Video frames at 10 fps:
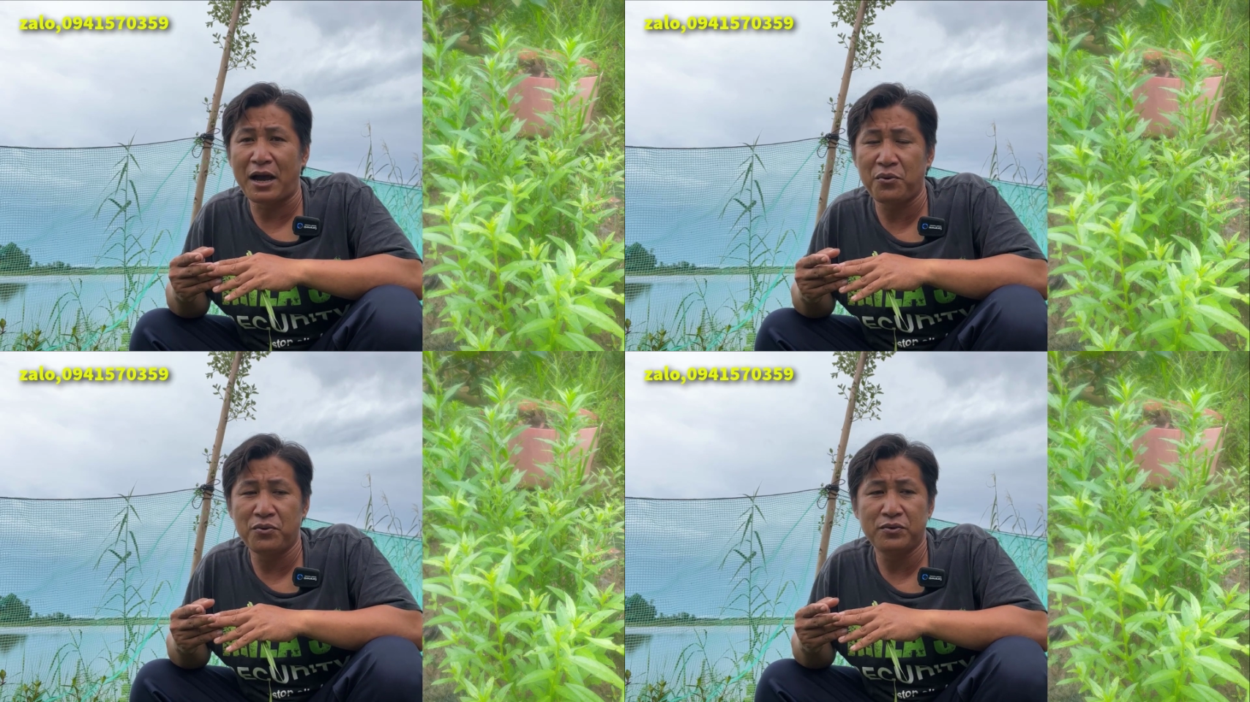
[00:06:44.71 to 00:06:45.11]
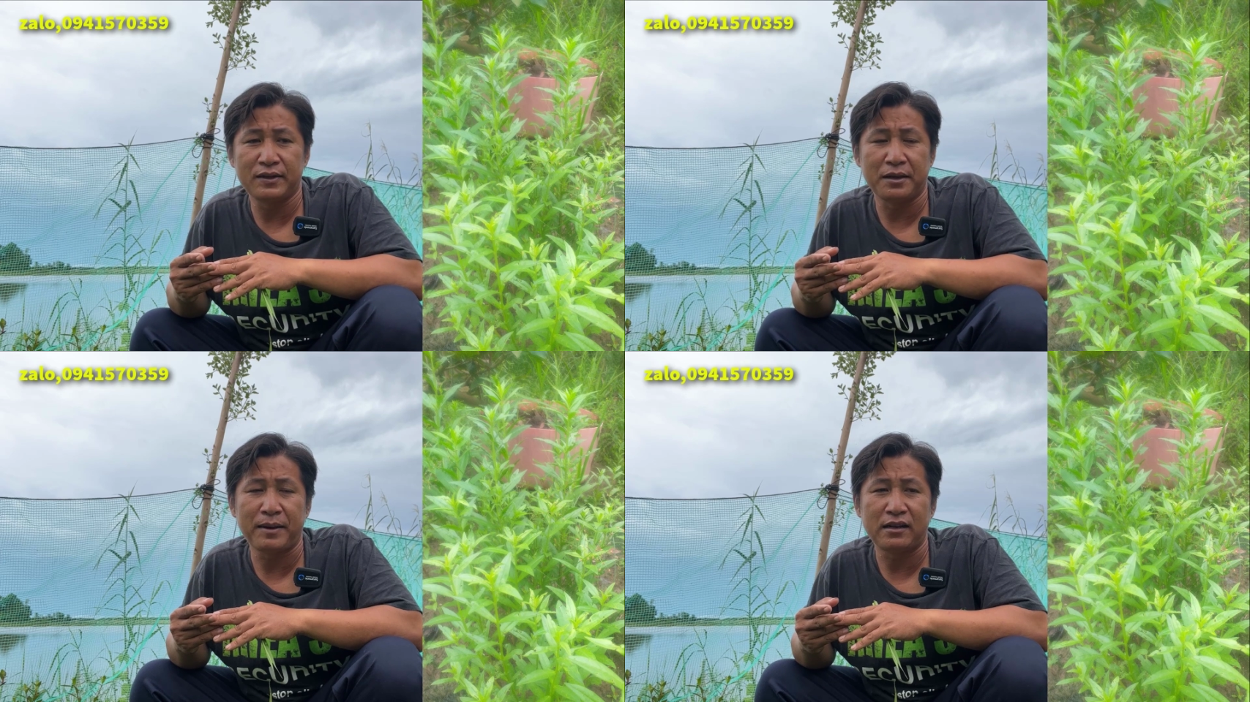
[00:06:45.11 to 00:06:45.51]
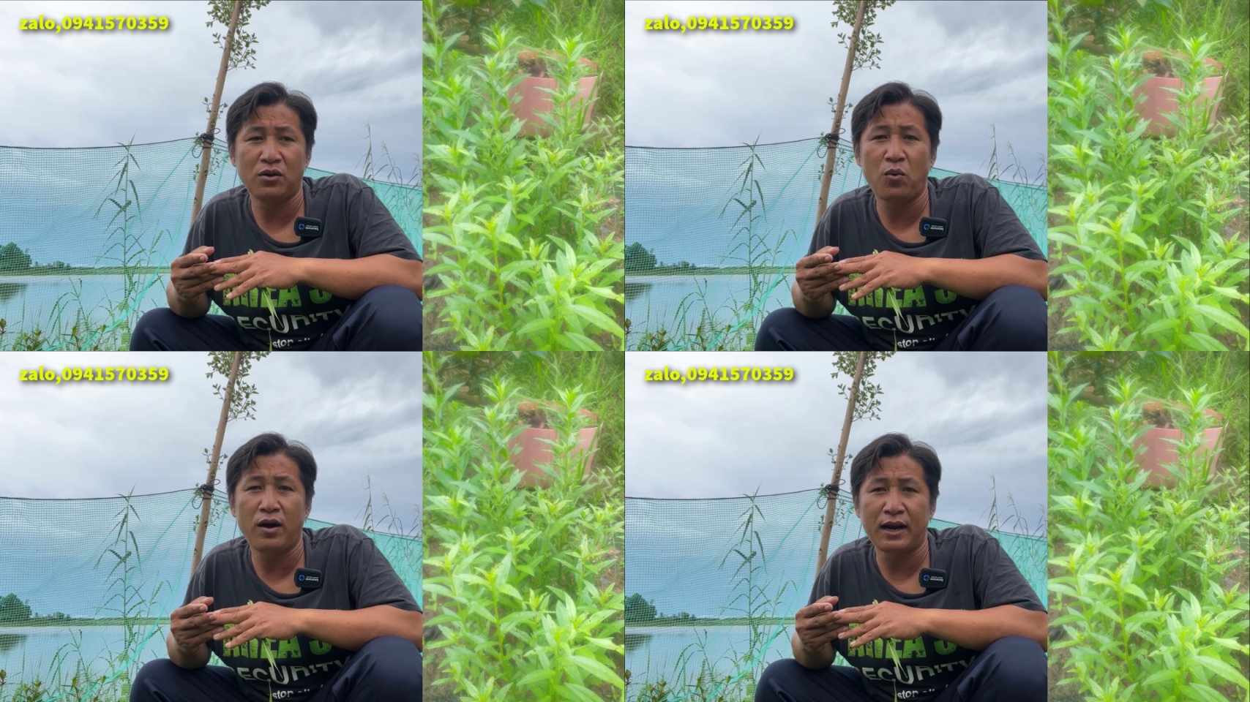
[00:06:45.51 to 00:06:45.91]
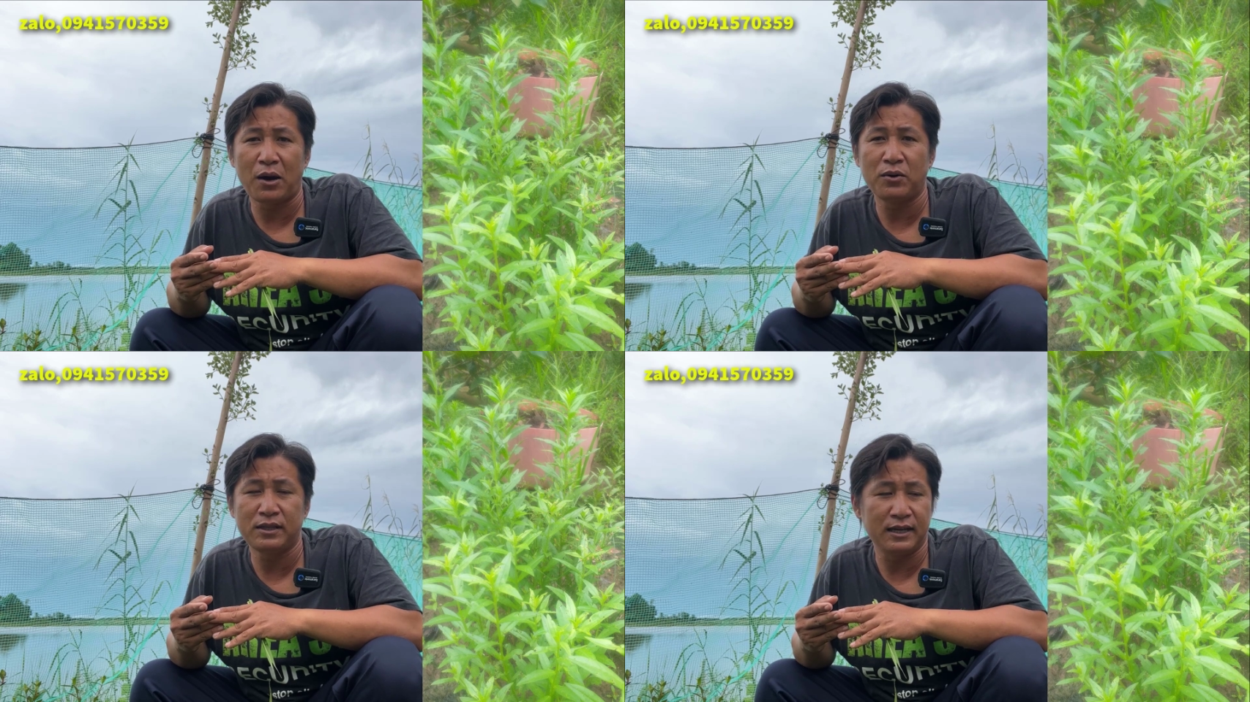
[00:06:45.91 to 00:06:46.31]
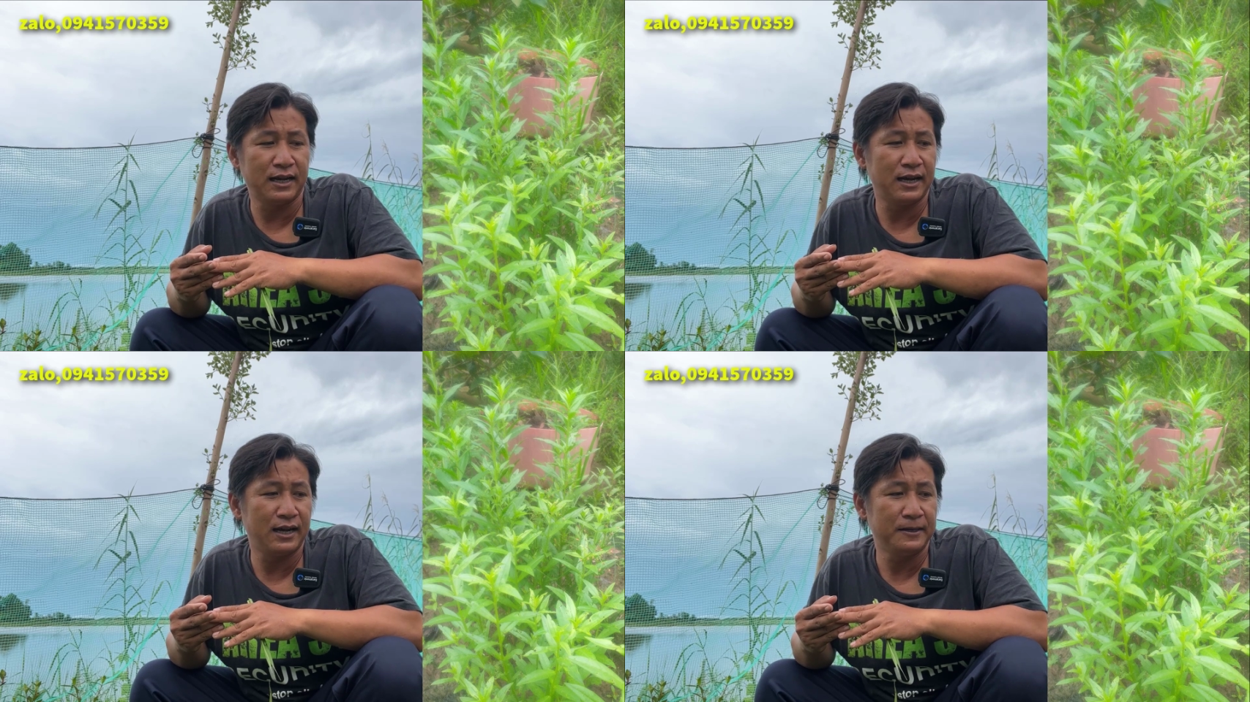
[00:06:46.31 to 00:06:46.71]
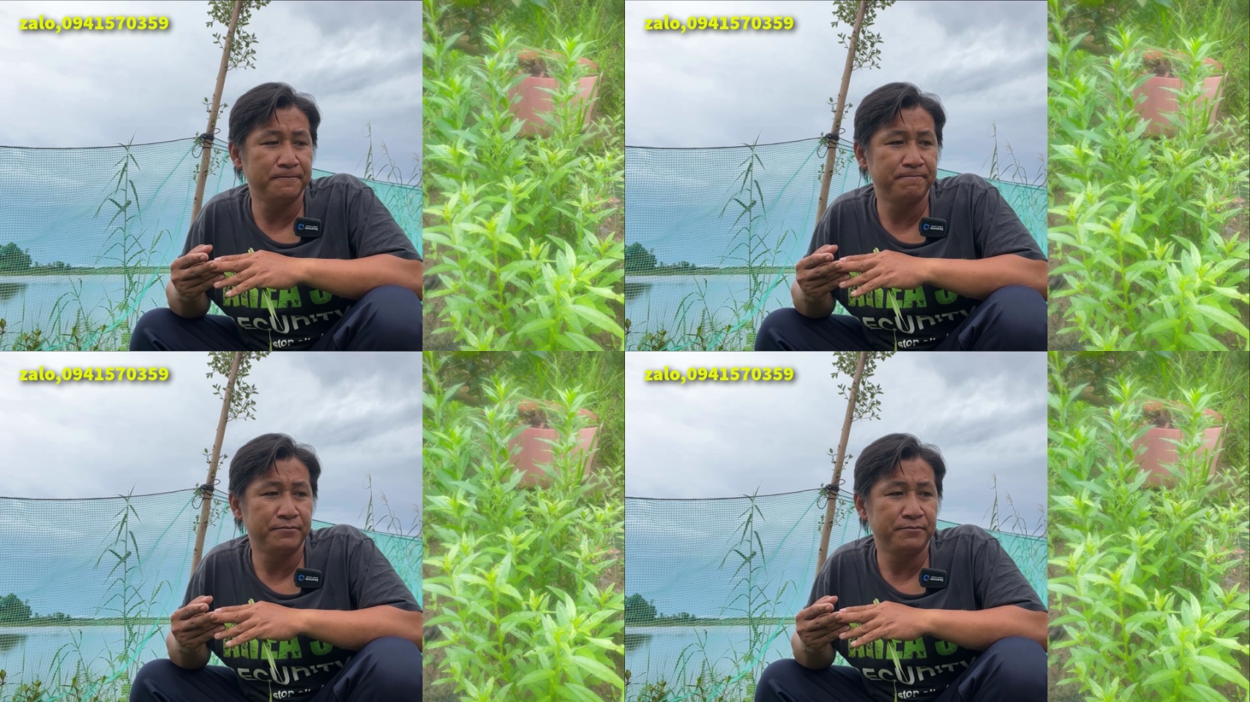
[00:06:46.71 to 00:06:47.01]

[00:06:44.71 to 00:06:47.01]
đâu thiện mạnh thường quân ở đâu thì à,